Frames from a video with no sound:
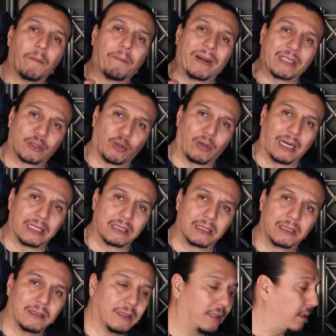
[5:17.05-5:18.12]

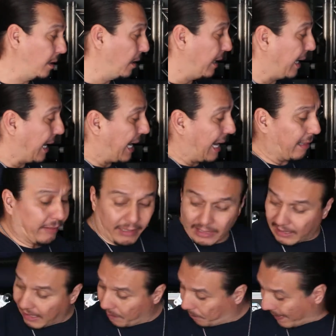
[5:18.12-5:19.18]
personas. Al tener el